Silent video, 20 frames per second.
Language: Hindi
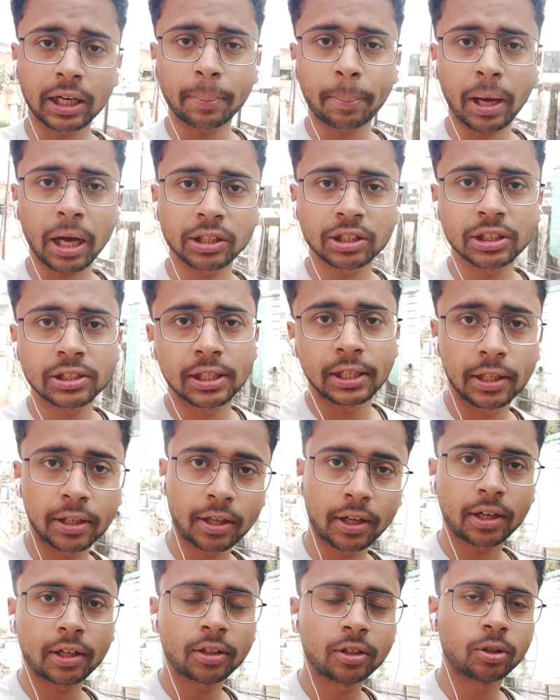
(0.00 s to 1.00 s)
के पास ही
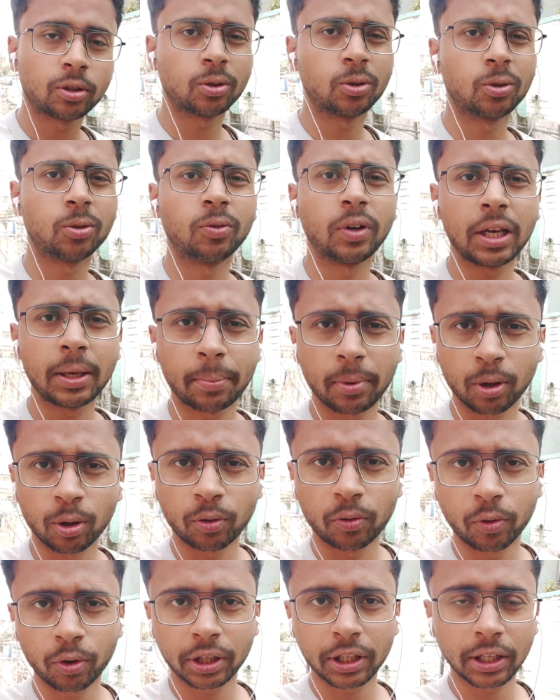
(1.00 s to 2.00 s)
सेंटर है तो वहीं पे
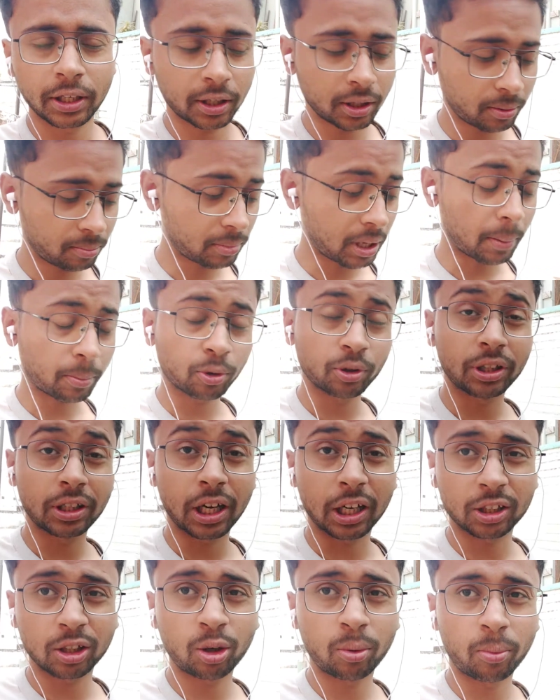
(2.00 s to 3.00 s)
लोग वोट देंगे मैं आपको
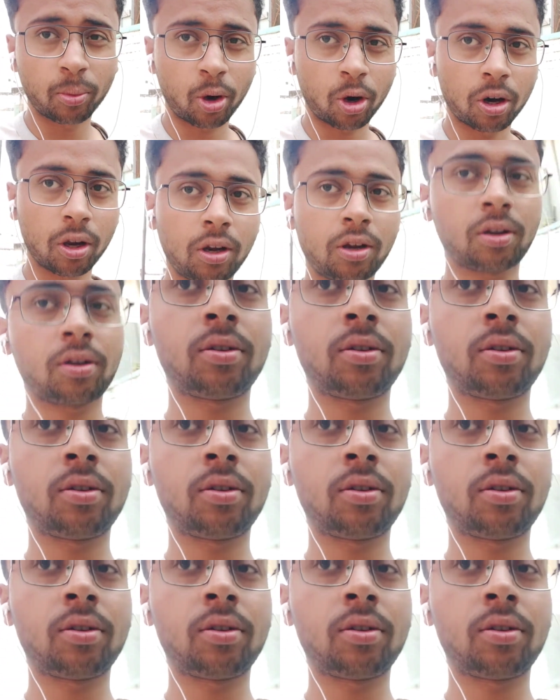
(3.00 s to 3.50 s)
दिखाता हूँ माहौल